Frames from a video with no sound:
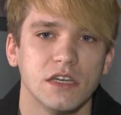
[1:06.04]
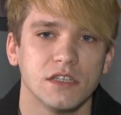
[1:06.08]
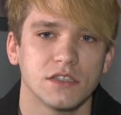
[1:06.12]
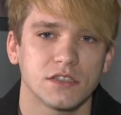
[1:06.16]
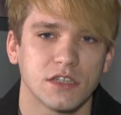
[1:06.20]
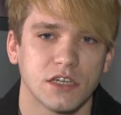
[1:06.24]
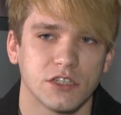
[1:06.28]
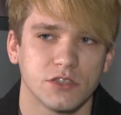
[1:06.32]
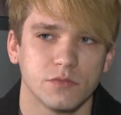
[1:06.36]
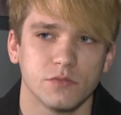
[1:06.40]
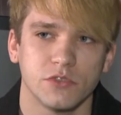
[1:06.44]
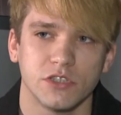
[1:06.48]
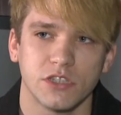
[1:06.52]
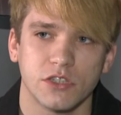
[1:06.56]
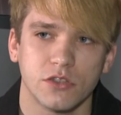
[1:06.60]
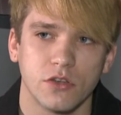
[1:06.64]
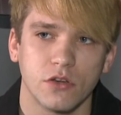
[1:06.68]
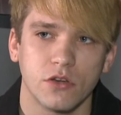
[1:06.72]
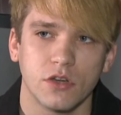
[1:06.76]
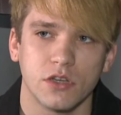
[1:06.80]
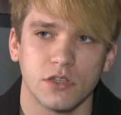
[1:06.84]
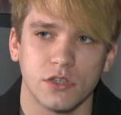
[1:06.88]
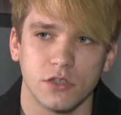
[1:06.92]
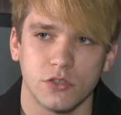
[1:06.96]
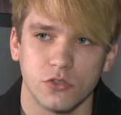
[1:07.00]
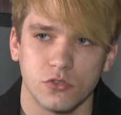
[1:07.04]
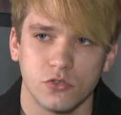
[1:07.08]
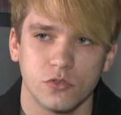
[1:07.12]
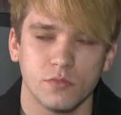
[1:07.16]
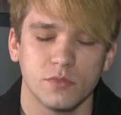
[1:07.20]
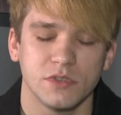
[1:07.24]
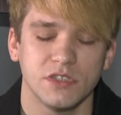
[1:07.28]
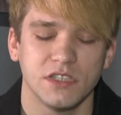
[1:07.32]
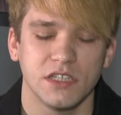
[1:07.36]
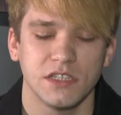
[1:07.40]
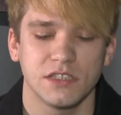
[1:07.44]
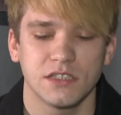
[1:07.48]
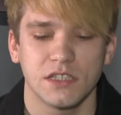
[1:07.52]
Скажем, ТикТок — это Ютуб
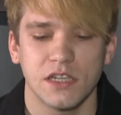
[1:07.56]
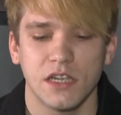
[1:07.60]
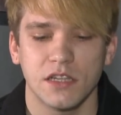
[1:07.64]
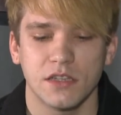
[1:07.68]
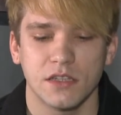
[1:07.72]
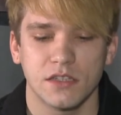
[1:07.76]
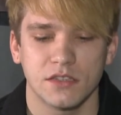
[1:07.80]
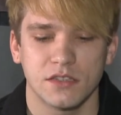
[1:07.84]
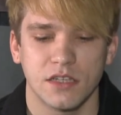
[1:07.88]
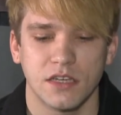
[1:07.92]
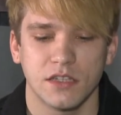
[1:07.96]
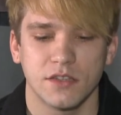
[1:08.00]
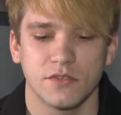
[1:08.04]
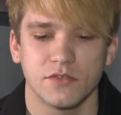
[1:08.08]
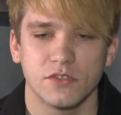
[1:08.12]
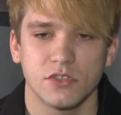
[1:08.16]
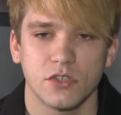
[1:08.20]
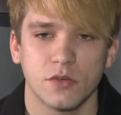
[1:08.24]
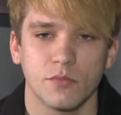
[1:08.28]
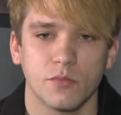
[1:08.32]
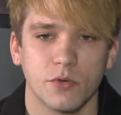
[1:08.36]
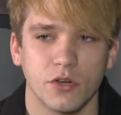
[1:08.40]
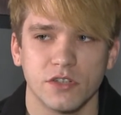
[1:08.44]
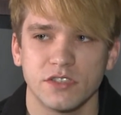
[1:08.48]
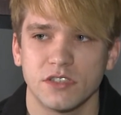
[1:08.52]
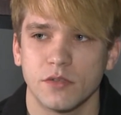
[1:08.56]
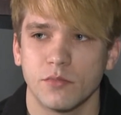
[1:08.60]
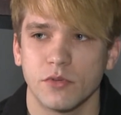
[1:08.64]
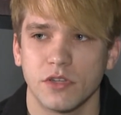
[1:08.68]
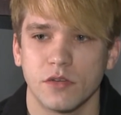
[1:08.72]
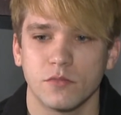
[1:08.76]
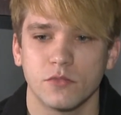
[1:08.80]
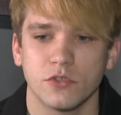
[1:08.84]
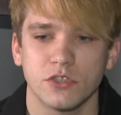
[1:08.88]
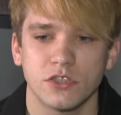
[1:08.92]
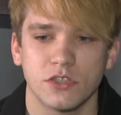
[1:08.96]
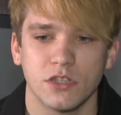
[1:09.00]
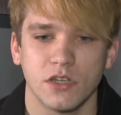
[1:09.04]
10 лет назад. Все просто
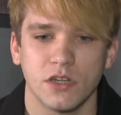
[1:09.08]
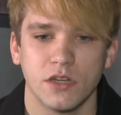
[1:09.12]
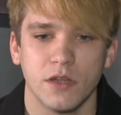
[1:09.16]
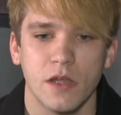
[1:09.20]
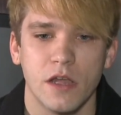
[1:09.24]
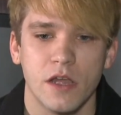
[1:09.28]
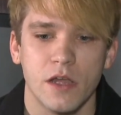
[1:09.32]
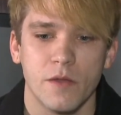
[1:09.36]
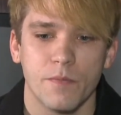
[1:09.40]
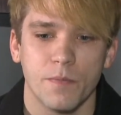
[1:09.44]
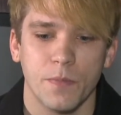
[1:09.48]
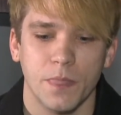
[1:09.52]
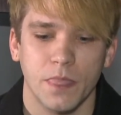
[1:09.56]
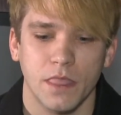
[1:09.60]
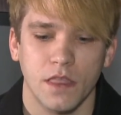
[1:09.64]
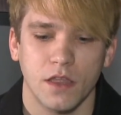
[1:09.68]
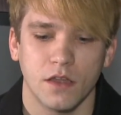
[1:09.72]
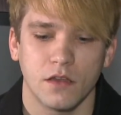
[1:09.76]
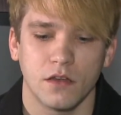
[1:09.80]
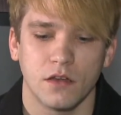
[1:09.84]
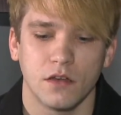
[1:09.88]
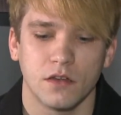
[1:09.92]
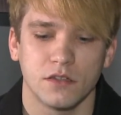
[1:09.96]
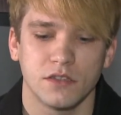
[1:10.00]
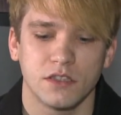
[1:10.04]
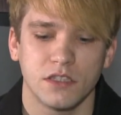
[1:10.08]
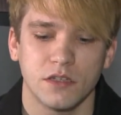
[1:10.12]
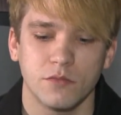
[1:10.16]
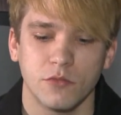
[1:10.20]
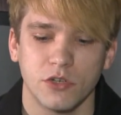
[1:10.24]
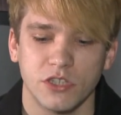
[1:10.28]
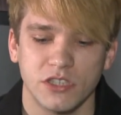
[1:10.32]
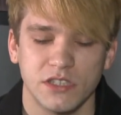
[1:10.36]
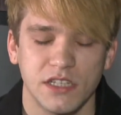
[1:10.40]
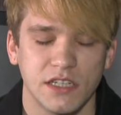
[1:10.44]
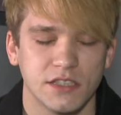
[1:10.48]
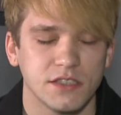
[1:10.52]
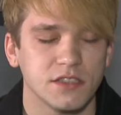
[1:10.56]
потому, что ты
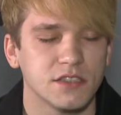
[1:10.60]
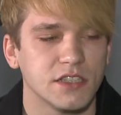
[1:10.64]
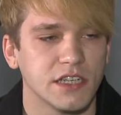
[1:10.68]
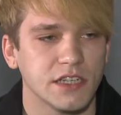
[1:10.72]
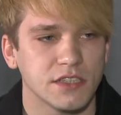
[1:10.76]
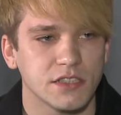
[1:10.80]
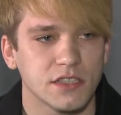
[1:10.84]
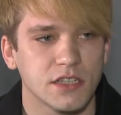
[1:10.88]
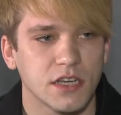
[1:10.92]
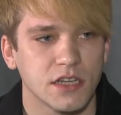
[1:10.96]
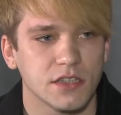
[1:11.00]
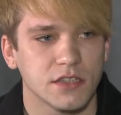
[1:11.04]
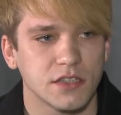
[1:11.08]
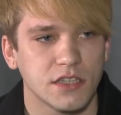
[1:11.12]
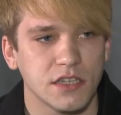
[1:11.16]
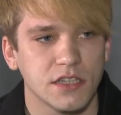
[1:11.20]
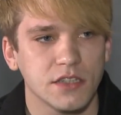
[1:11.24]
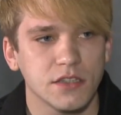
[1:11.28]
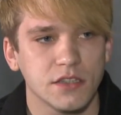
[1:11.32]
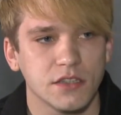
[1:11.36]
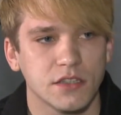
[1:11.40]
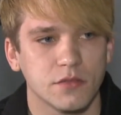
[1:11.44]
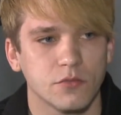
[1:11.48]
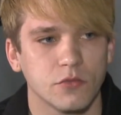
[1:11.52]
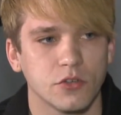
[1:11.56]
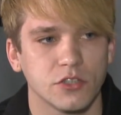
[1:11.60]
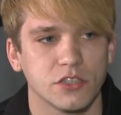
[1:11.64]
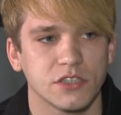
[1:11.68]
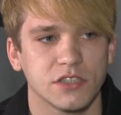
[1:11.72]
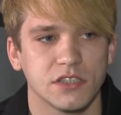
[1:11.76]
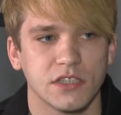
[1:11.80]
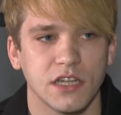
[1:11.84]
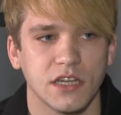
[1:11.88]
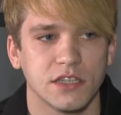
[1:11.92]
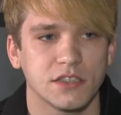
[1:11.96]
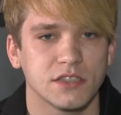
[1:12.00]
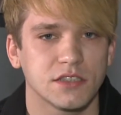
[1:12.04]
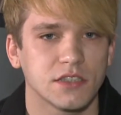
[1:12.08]
можешь снять интересный контент, ты можешь
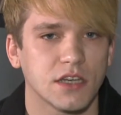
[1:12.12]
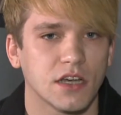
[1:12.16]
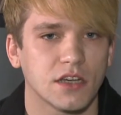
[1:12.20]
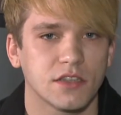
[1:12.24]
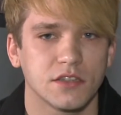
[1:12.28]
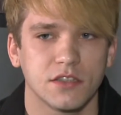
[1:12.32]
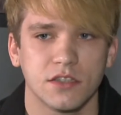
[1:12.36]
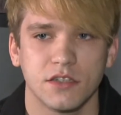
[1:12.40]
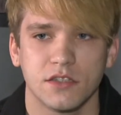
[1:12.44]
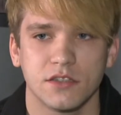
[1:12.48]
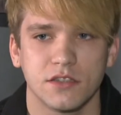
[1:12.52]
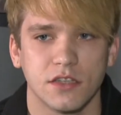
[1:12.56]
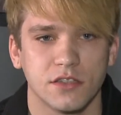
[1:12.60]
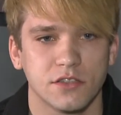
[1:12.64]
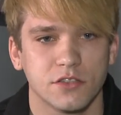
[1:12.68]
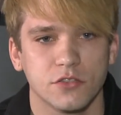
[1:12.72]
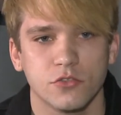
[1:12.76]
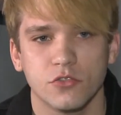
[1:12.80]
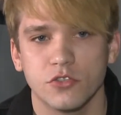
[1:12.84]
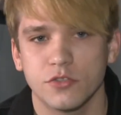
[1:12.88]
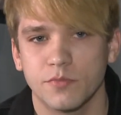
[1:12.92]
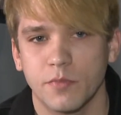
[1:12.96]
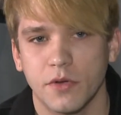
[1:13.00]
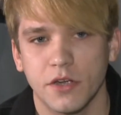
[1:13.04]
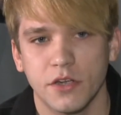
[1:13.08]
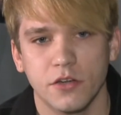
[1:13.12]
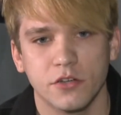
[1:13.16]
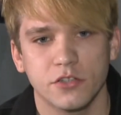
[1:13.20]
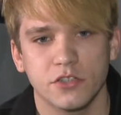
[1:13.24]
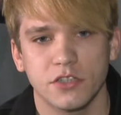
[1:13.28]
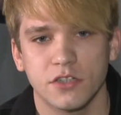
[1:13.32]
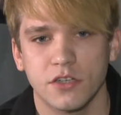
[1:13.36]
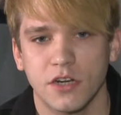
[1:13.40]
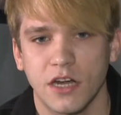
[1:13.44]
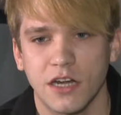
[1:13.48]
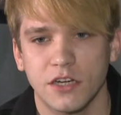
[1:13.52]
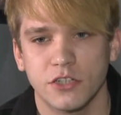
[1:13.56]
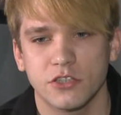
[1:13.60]
снять, как ты танцуешь, поешь,
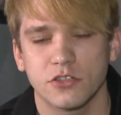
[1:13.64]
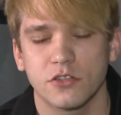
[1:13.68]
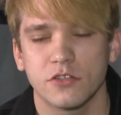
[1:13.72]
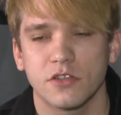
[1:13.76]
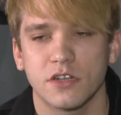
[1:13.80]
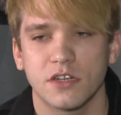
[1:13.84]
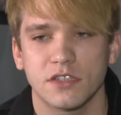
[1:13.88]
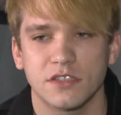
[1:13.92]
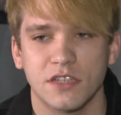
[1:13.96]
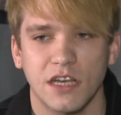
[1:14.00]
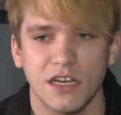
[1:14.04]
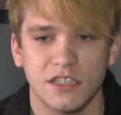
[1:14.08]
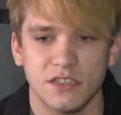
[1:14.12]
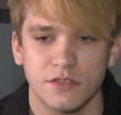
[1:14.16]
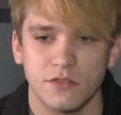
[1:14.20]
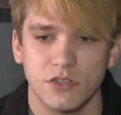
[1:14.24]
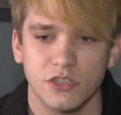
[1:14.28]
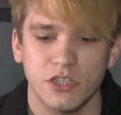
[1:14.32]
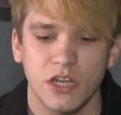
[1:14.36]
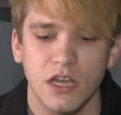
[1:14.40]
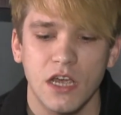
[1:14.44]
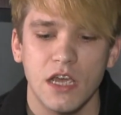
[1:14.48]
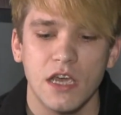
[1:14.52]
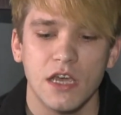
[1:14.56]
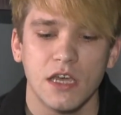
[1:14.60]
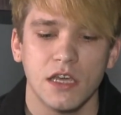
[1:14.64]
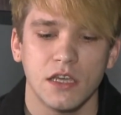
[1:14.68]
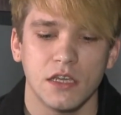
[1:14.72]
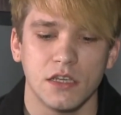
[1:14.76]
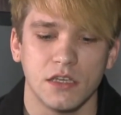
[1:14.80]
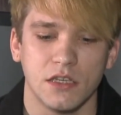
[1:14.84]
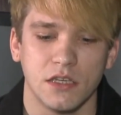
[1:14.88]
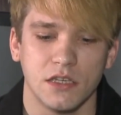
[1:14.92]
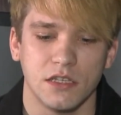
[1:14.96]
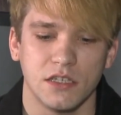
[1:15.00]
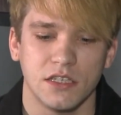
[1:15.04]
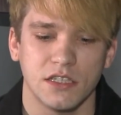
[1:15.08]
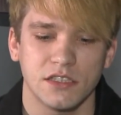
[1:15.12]
играешь, что-то рассказываешь.
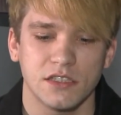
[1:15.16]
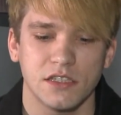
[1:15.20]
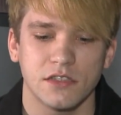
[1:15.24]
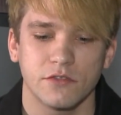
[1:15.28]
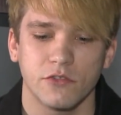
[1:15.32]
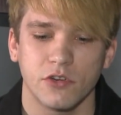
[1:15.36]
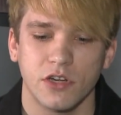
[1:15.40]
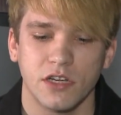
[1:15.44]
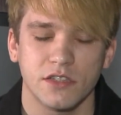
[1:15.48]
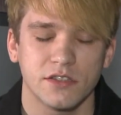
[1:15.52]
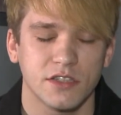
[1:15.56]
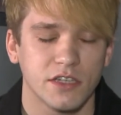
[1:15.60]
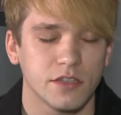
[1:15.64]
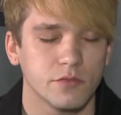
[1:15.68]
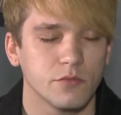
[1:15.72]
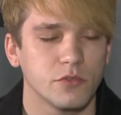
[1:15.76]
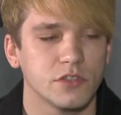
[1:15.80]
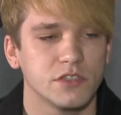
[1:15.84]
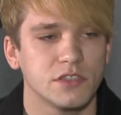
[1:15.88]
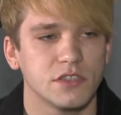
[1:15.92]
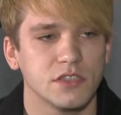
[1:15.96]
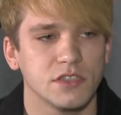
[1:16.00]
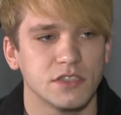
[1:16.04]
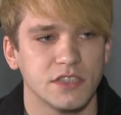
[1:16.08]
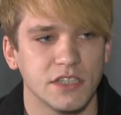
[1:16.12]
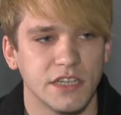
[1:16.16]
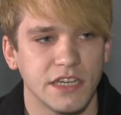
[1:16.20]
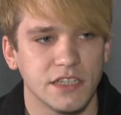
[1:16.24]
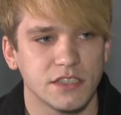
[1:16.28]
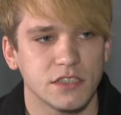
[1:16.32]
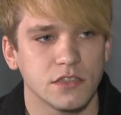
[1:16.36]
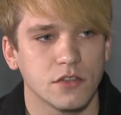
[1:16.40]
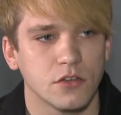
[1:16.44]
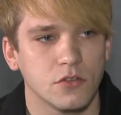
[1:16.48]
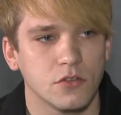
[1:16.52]
И если твой контент будет интересен